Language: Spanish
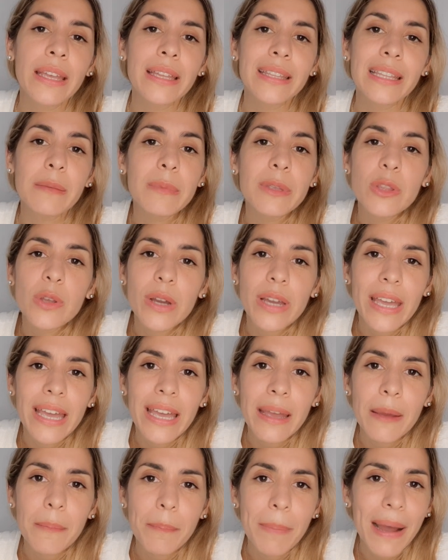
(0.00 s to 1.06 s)
te invito a
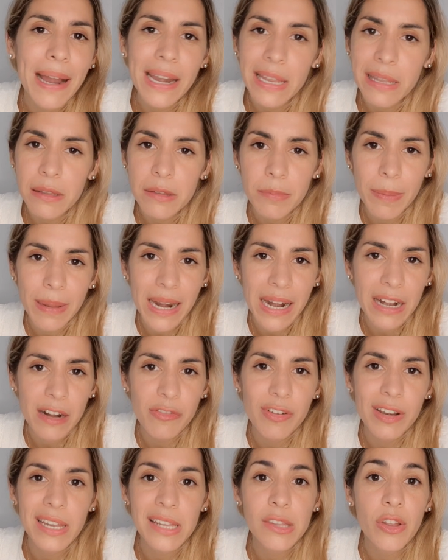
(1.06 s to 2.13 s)
que pares para
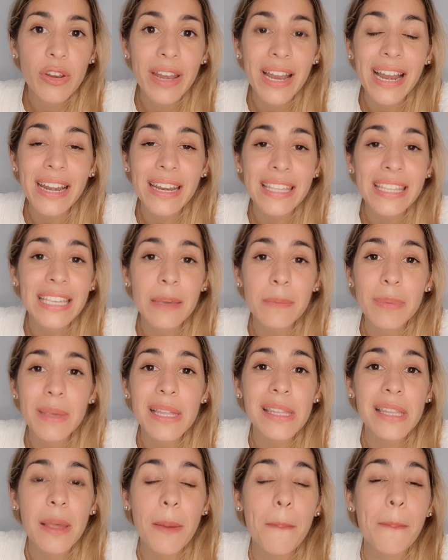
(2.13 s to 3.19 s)
reflexionar y que
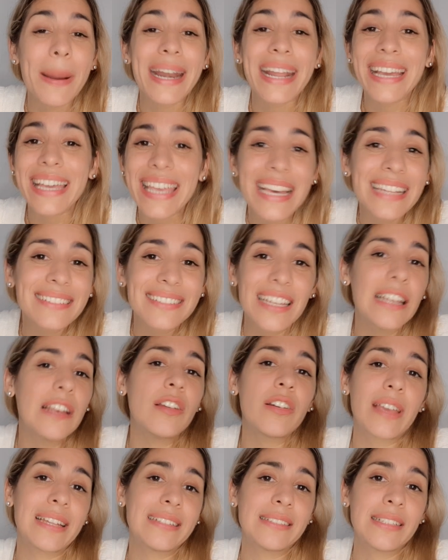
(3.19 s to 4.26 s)
pienses para qué haces
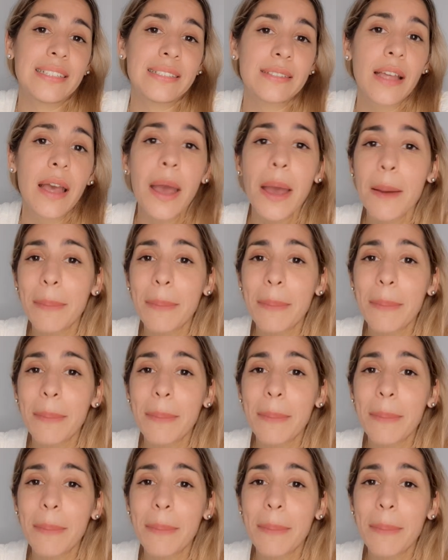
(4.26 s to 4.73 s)
lo que haces,